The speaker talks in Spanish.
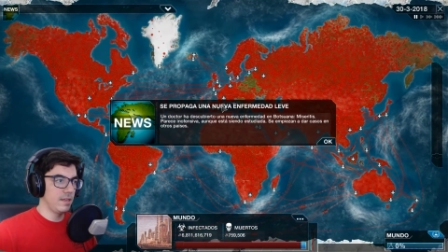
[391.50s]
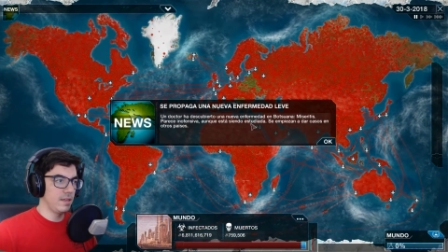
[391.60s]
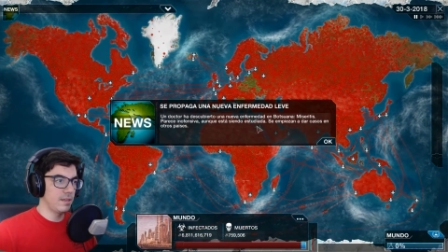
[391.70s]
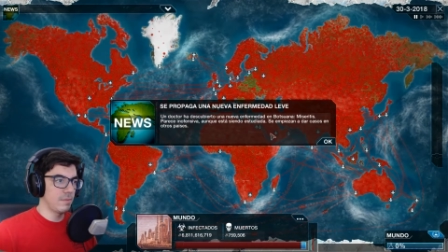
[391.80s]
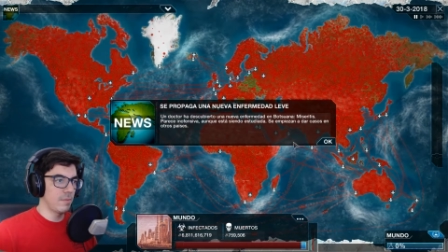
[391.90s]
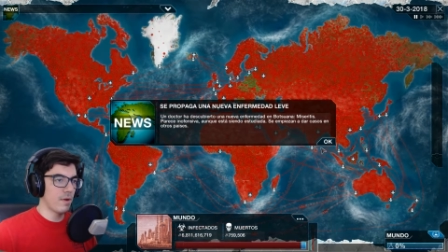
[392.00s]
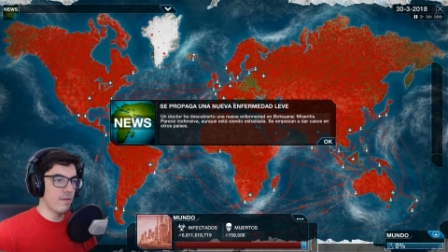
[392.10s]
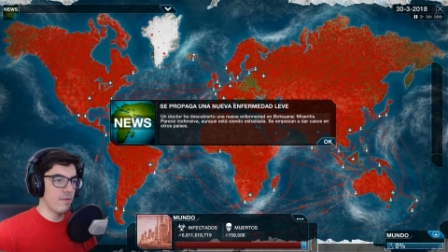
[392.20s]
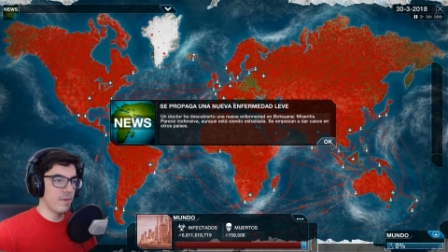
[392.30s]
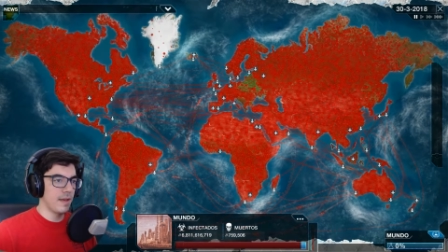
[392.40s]
Se propaga una
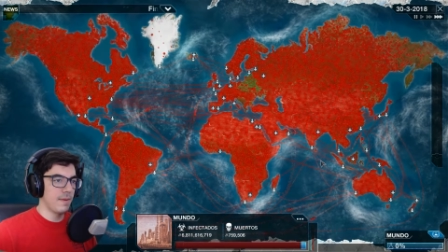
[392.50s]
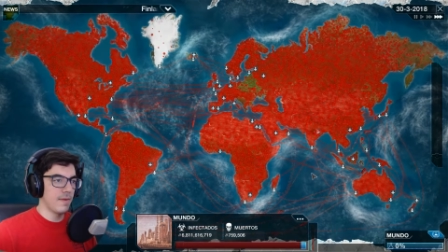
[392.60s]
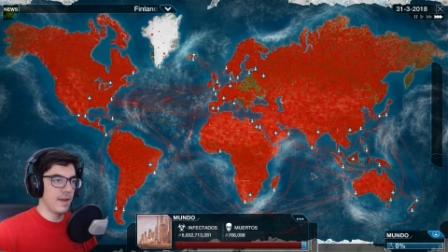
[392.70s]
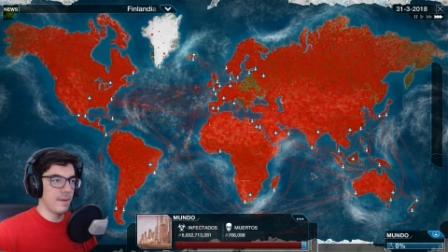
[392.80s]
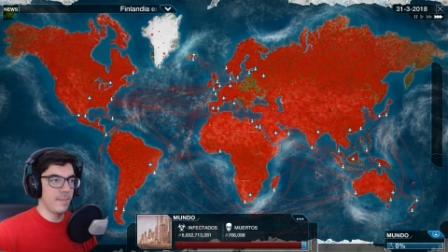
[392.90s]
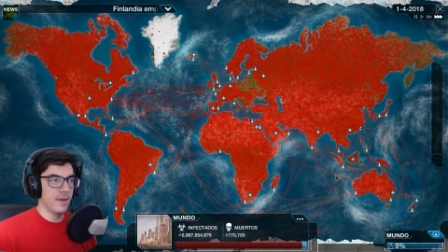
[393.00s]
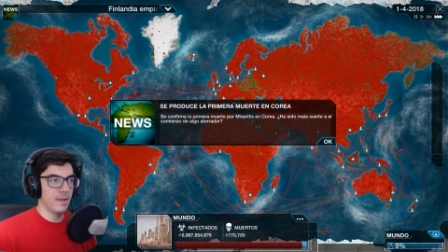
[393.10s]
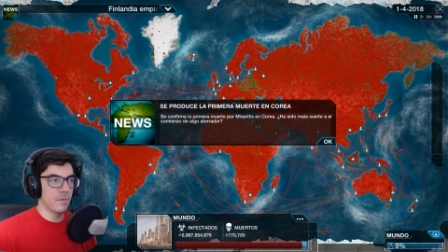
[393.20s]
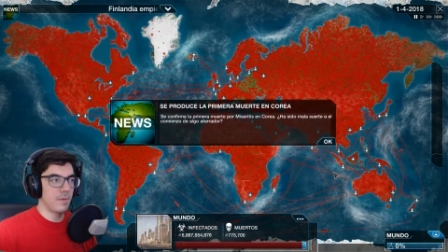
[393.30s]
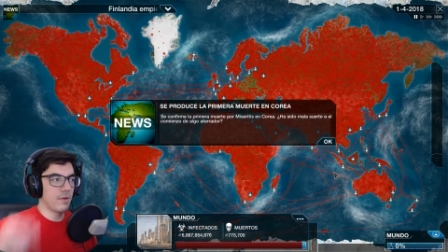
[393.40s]
enfermedad leve, vale, me han pillado
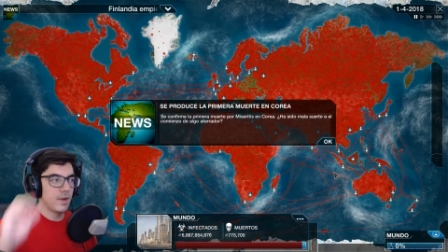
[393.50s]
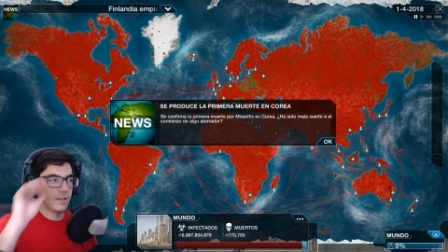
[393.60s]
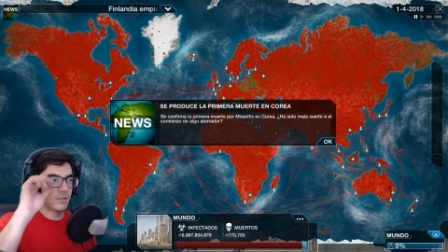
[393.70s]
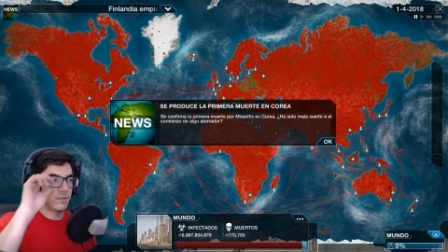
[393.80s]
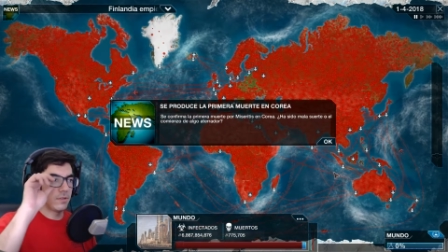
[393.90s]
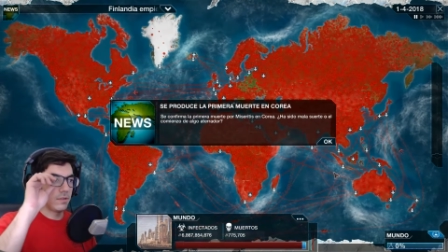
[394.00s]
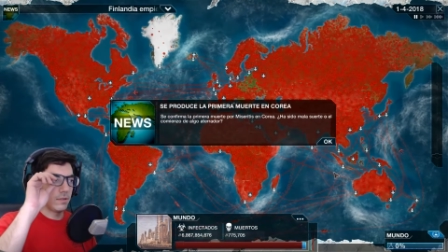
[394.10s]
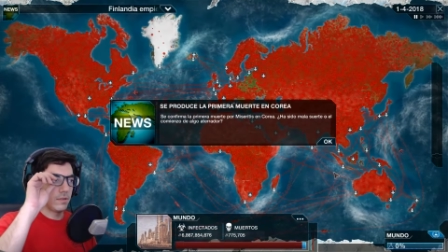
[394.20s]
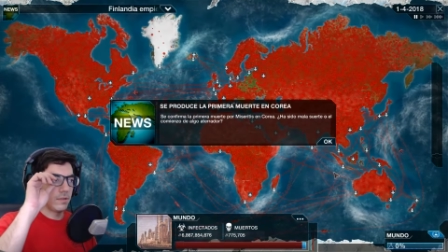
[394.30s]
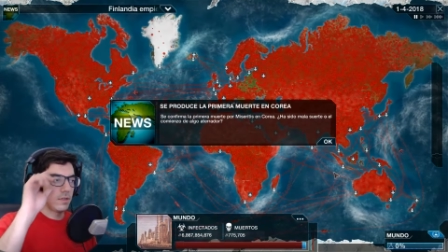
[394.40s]
por mejorar eso.
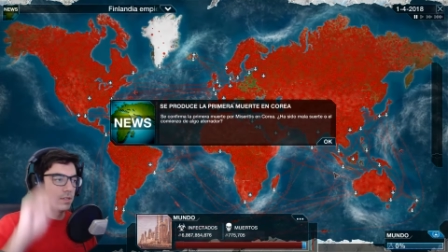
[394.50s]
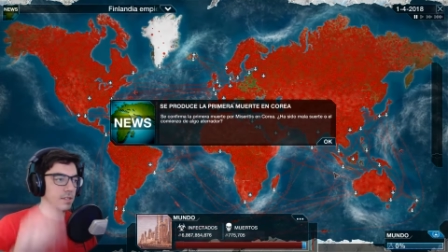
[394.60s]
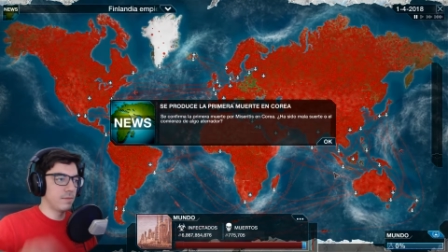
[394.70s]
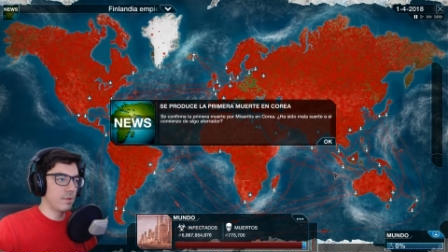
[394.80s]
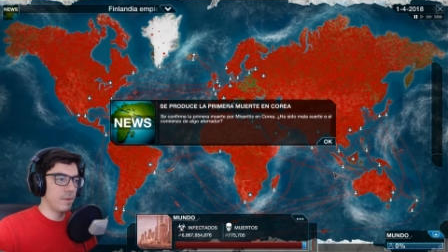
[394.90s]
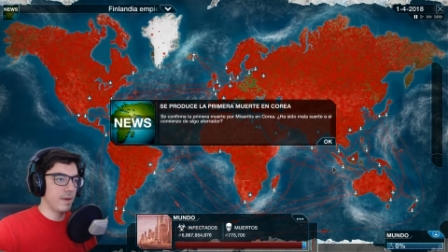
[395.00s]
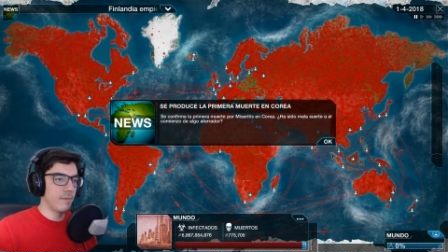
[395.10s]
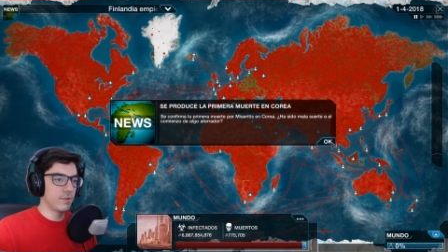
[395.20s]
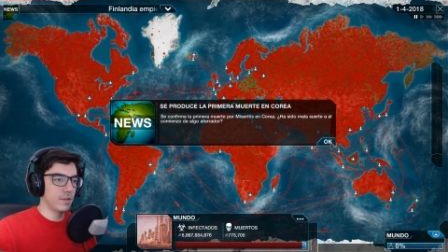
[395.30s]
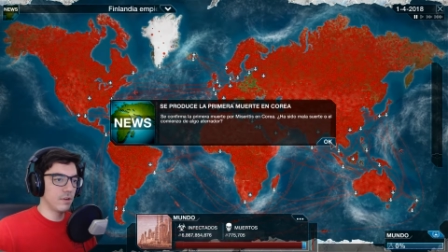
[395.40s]
Se produce la primera
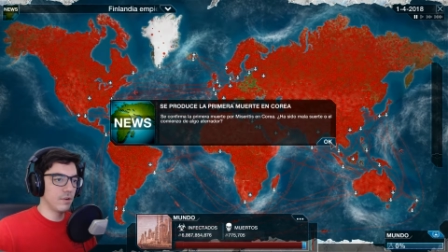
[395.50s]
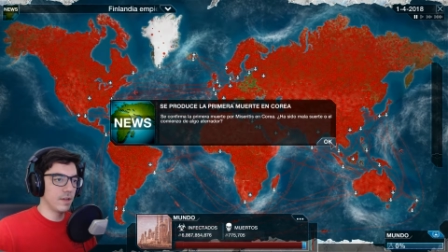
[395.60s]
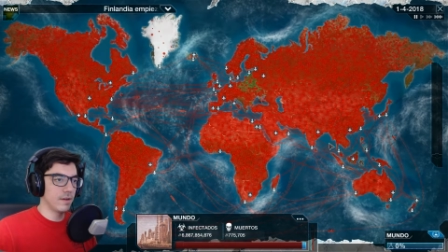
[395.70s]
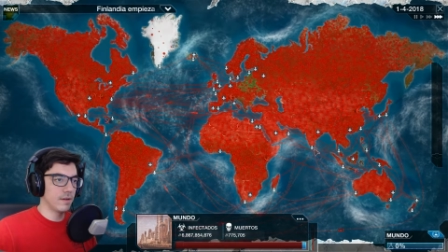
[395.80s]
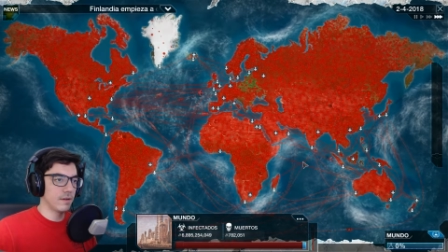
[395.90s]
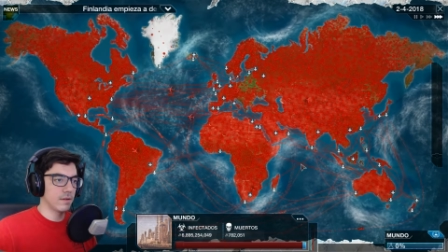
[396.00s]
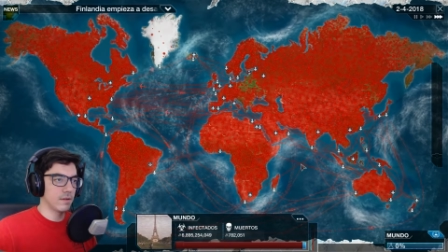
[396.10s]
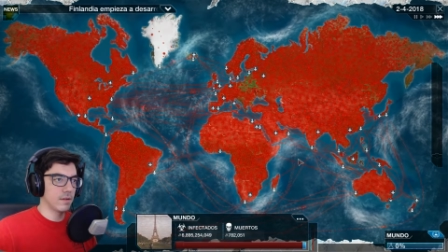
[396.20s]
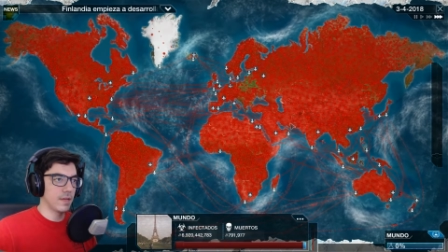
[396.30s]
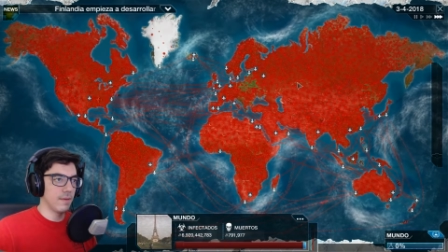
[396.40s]
muerte en Corea.
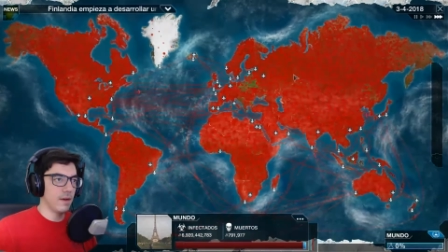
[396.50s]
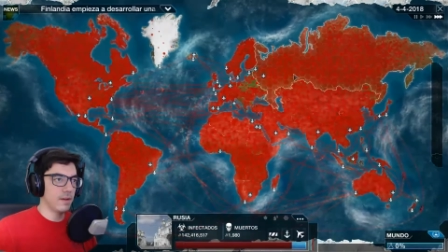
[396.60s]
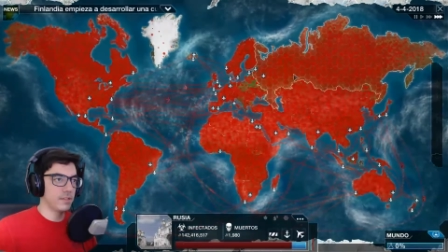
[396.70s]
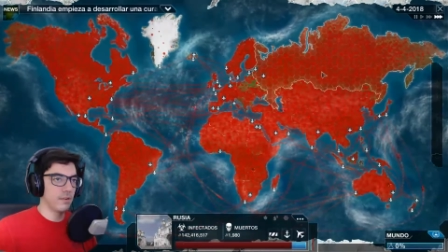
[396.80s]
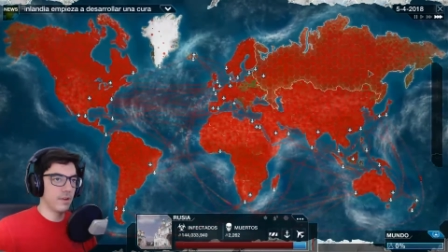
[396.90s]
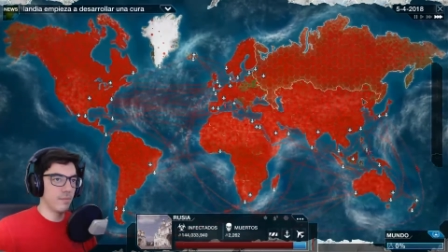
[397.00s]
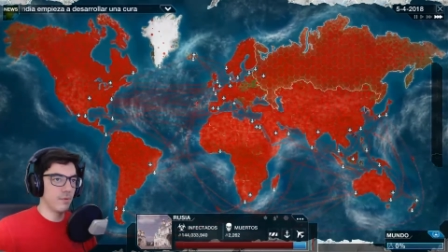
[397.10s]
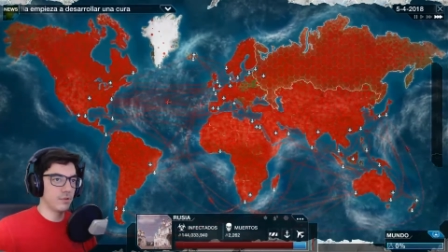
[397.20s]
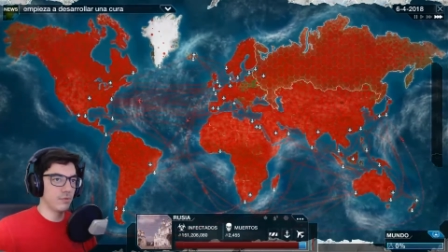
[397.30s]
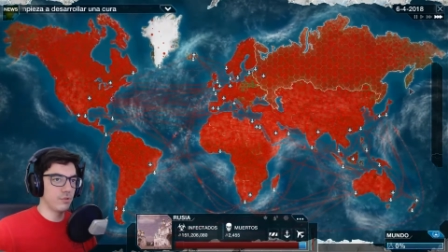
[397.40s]
Que va, si en Corea han
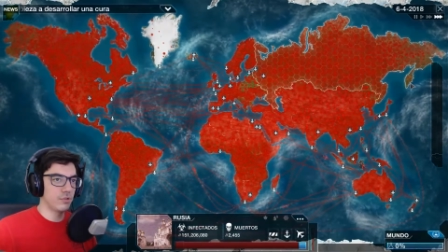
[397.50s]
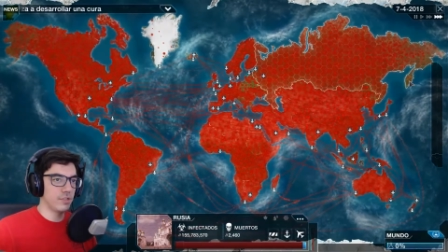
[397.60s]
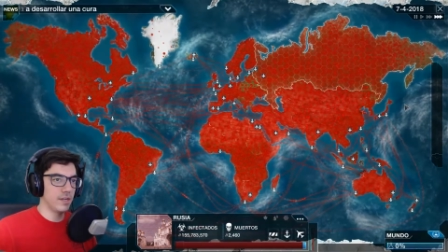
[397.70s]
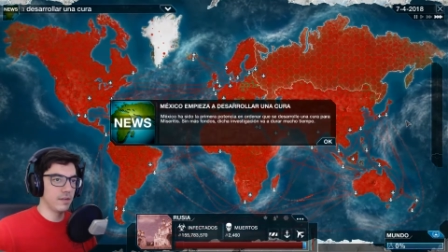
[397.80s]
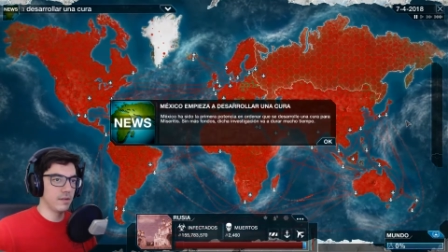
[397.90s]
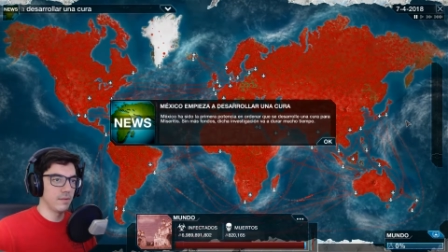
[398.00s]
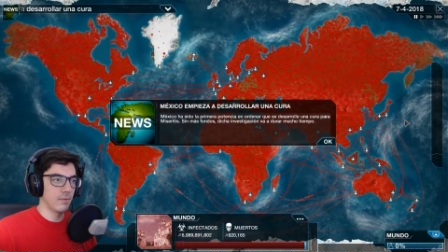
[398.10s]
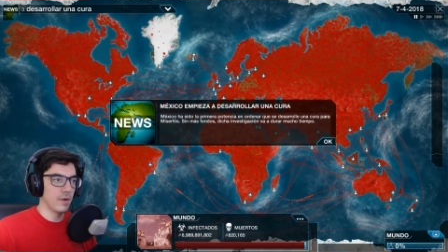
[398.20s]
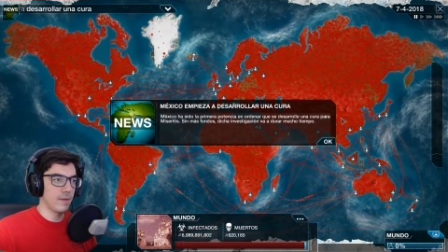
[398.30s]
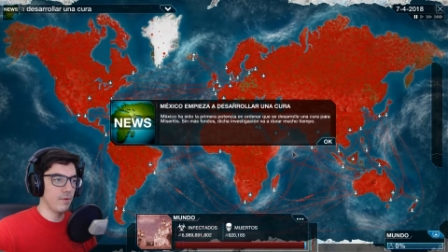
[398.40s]
muerto muchos ya,
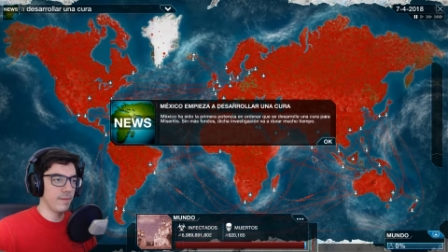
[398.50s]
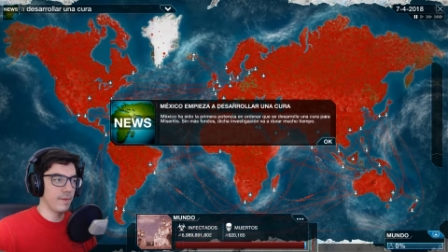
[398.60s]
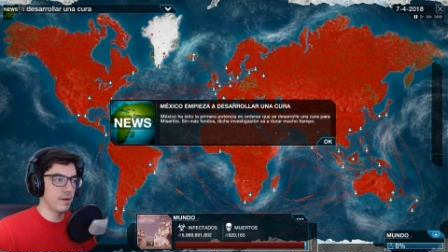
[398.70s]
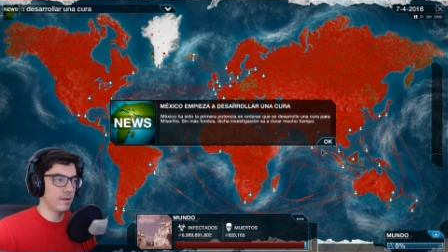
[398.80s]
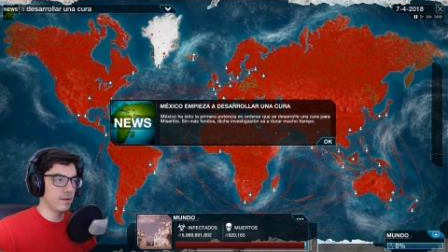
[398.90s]
por la bioarma.